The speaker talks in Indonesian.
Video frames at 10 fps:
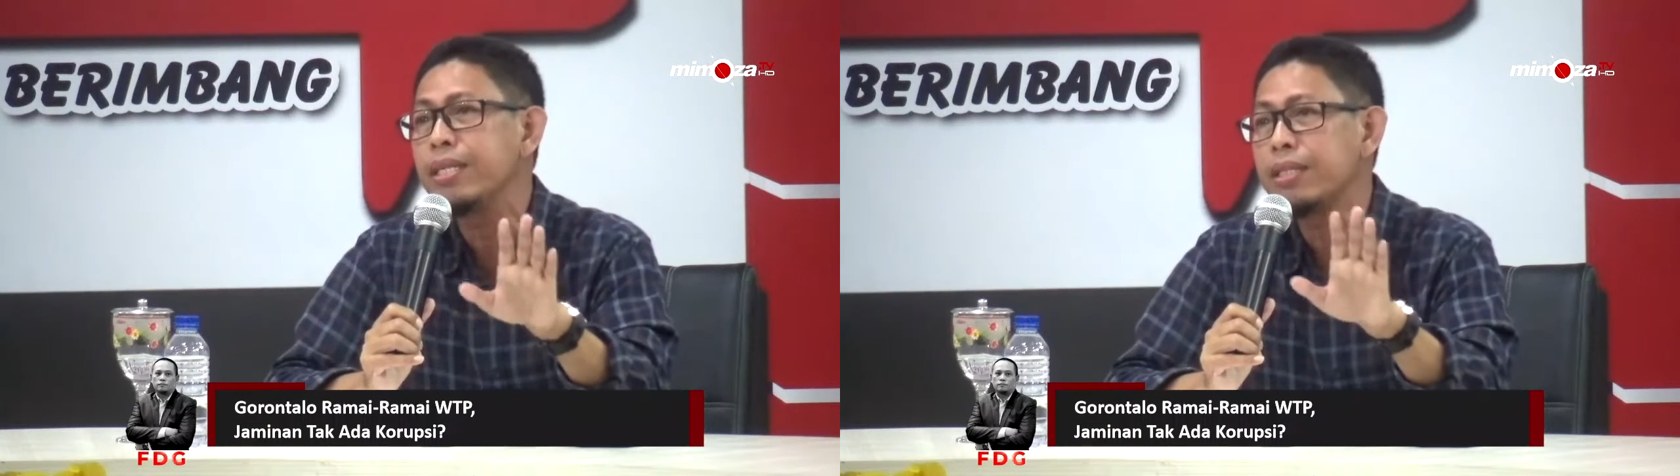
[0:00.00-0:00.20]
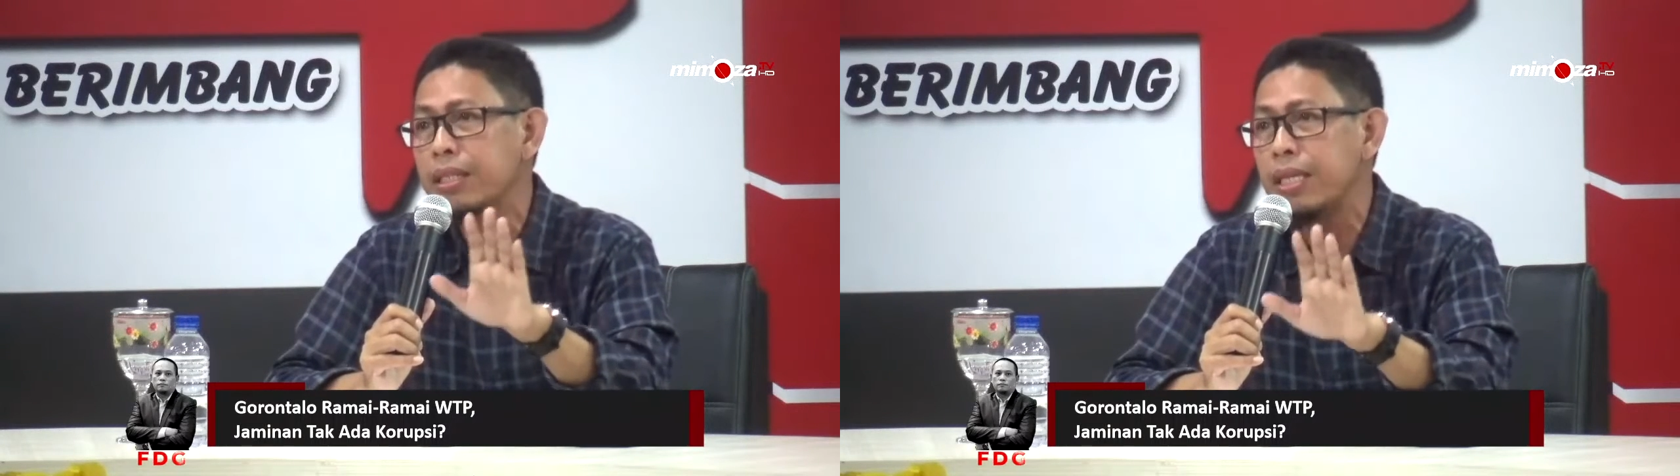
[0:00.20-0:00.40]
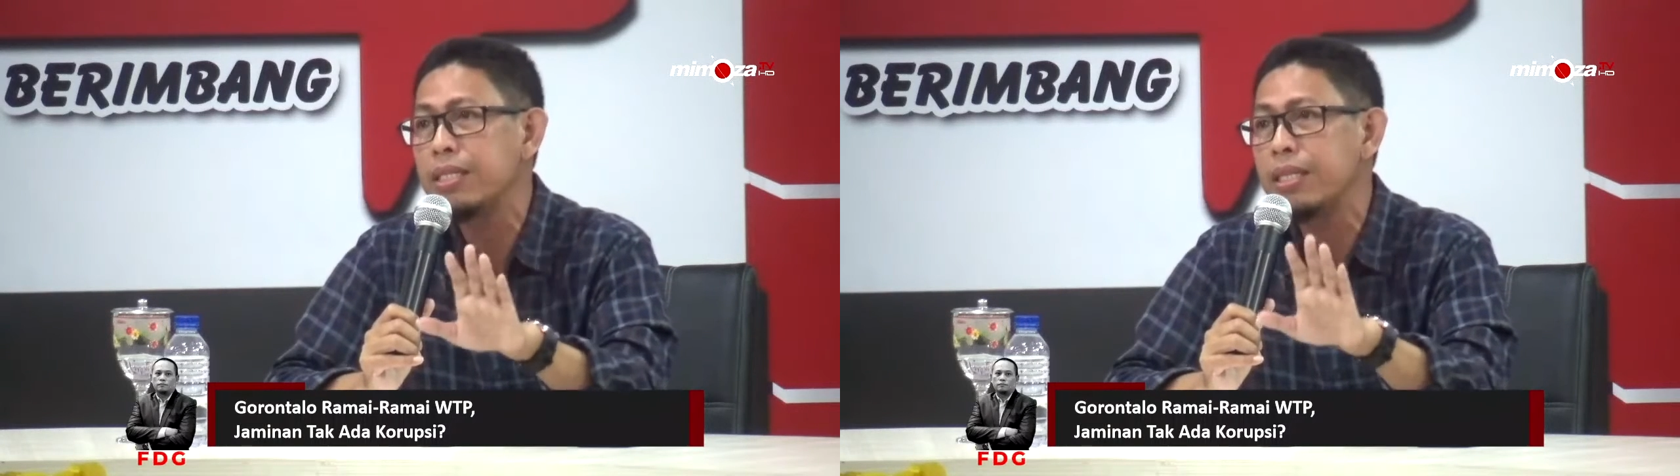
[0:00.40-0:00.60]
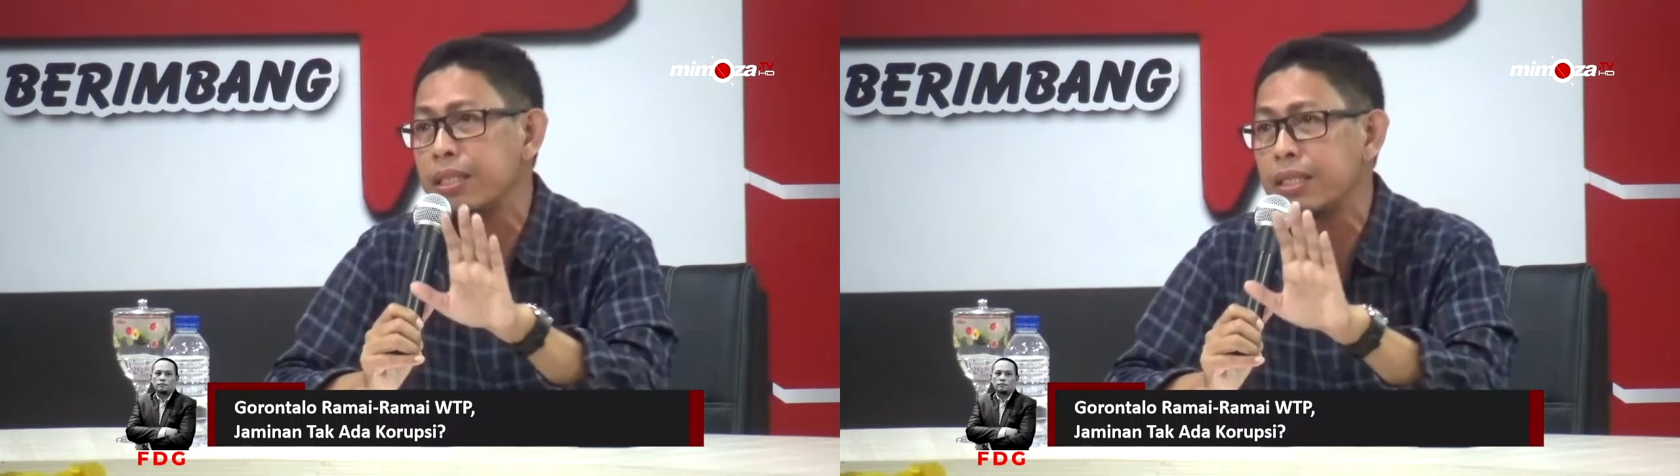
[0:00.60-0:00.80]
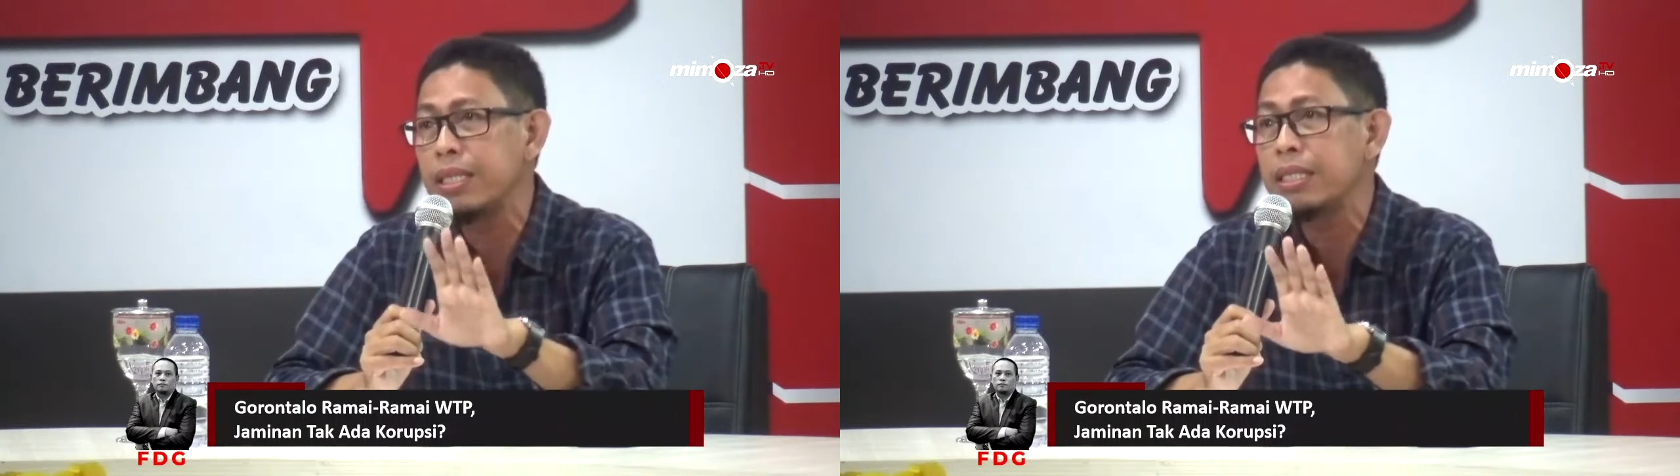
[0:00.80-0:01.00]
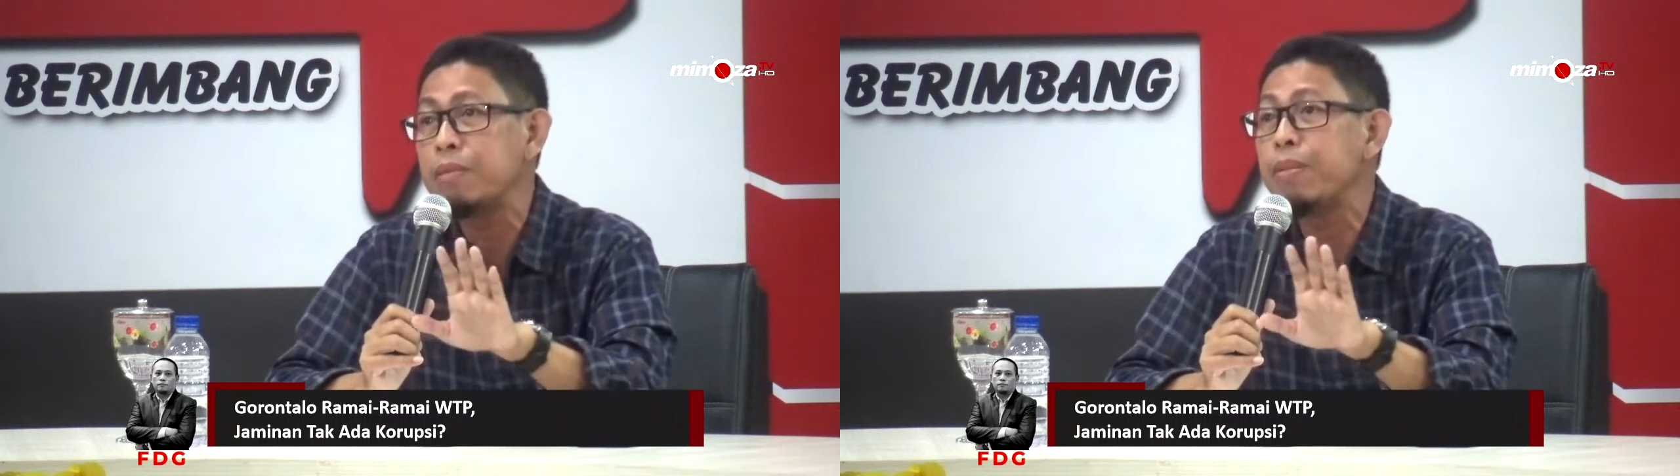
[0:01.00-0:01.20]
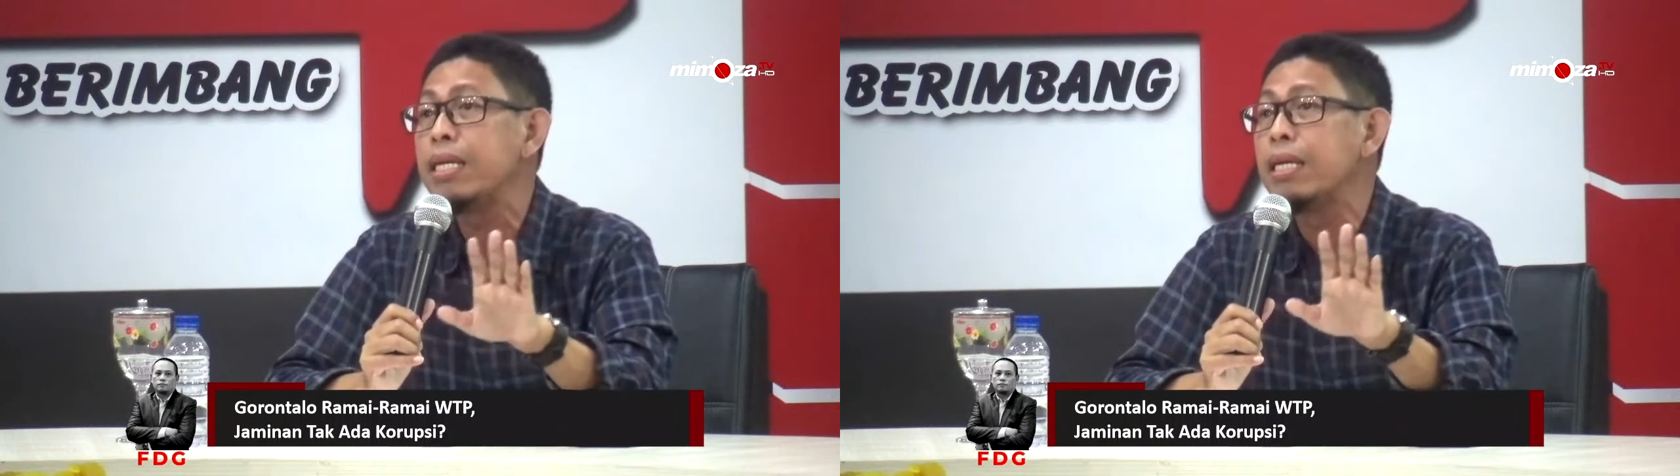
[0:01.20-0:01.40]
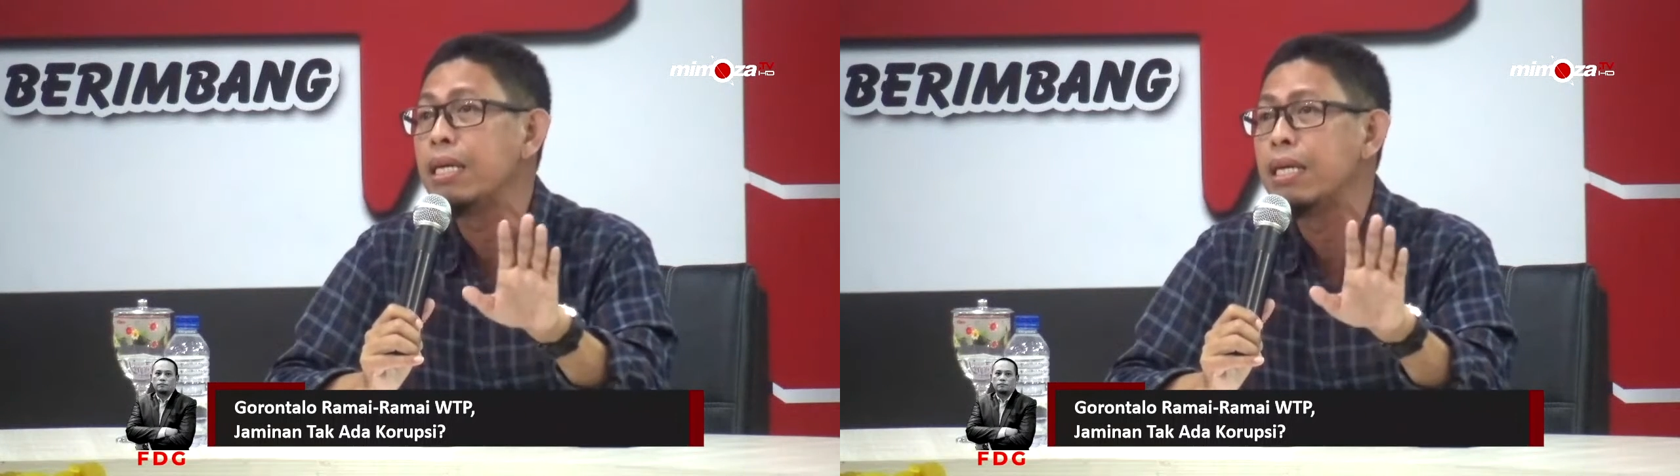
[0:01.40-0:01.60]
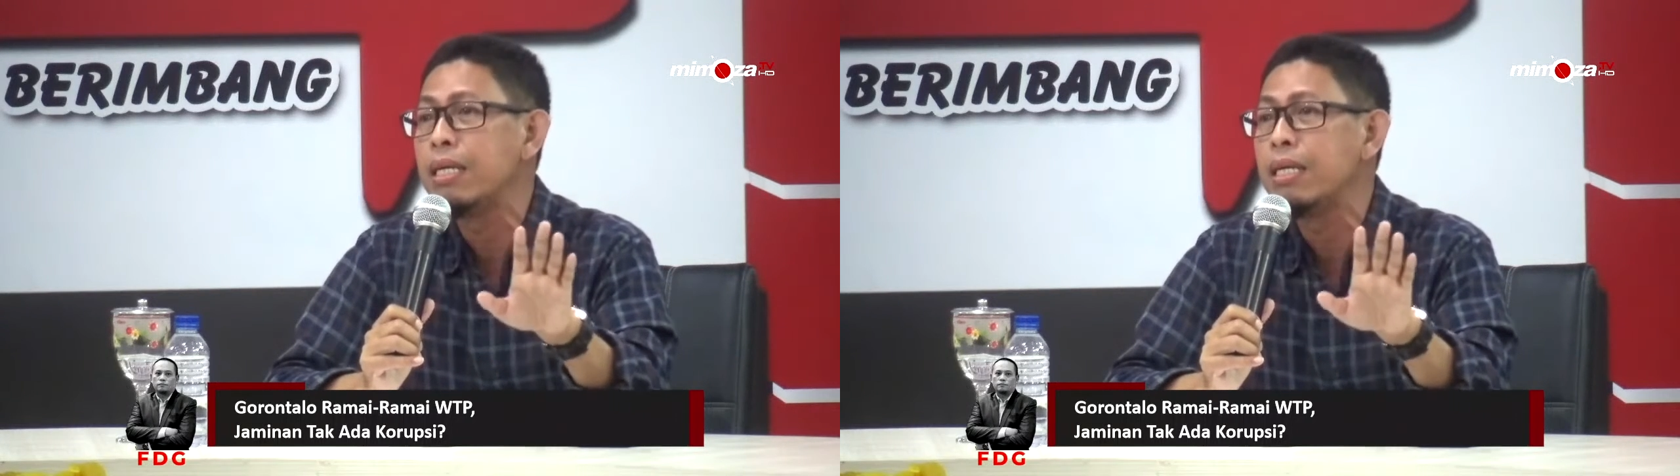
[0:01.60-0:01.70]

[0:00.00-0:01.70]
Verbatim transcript: catatan-catatan kepada